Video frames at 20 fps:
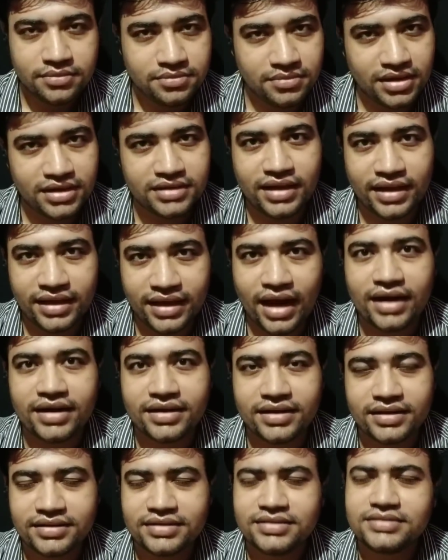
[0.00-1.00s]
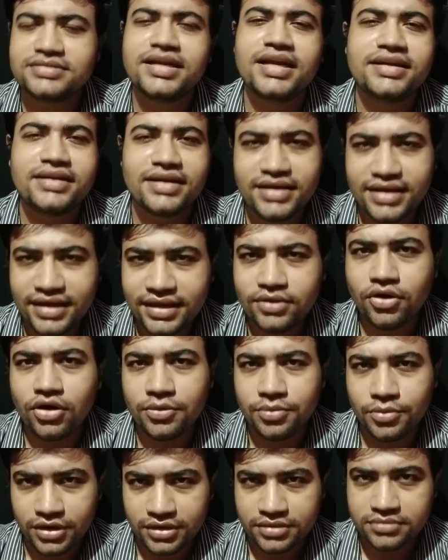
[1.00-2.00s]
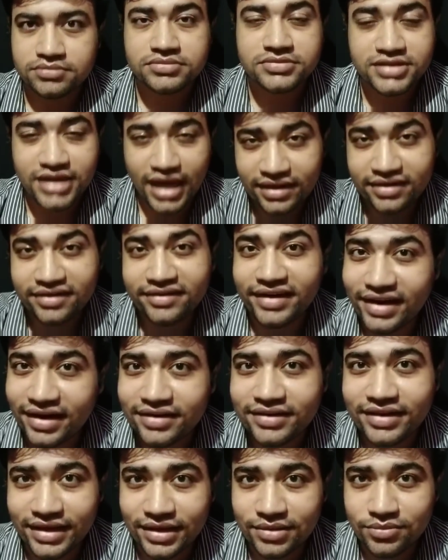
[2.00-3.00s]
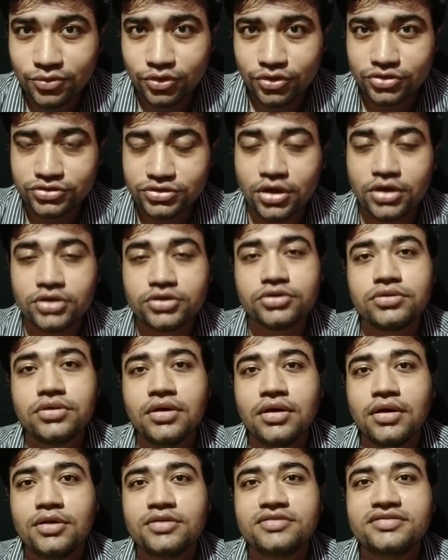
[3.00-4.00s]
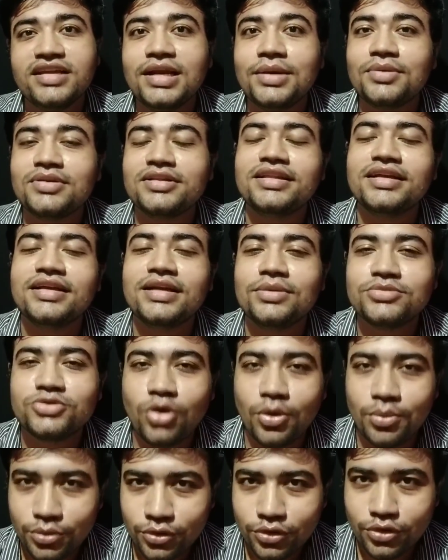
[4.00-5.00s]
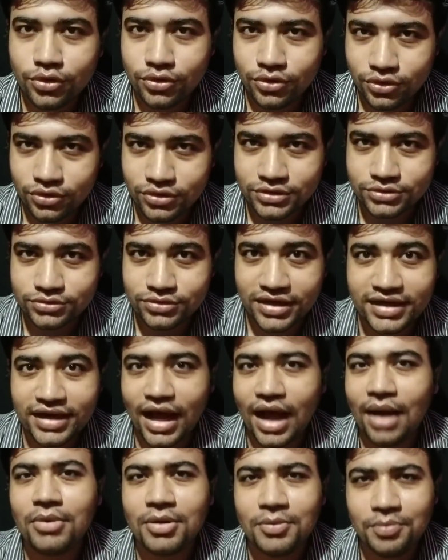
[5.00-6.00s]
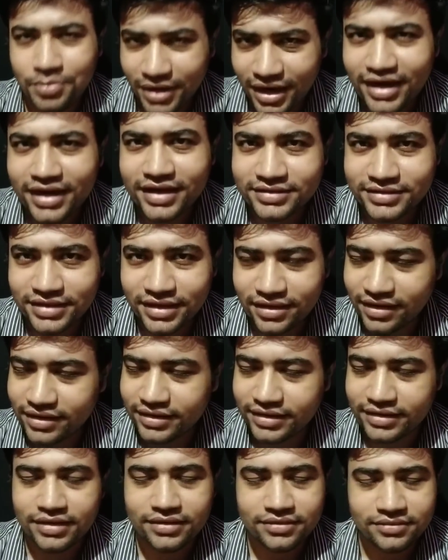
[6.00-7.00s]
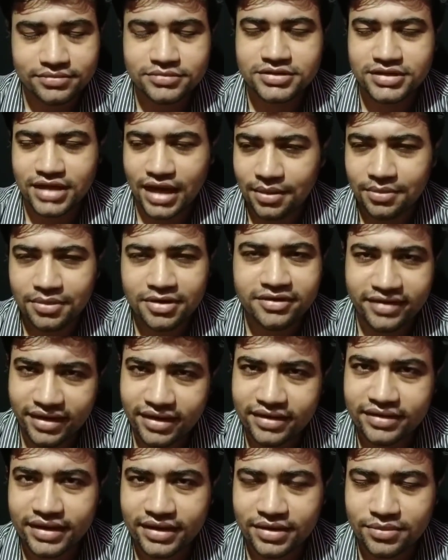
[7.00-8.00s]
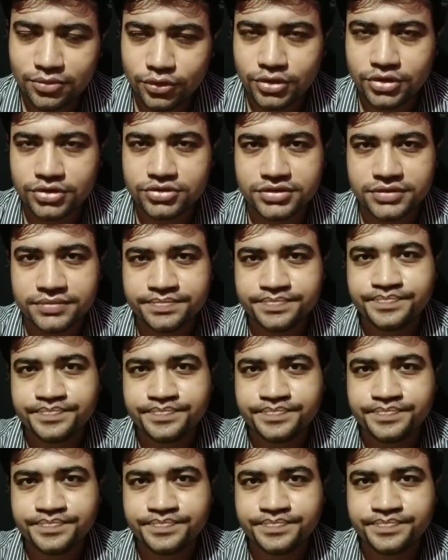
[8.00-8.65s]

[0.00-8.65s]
মানে তাকে আটকাতে সেইটা নিয়েই গল্পটা যা ট্রেলার দেখে মনে হচ্ছে হয়তো সিনেমাতে দেখলাম সম্পূর্ণ অন্য কিছু এটা আমার প্রেডিকশন আর কি যা আমার ট্রেলার দেখে মনে হচ্ছে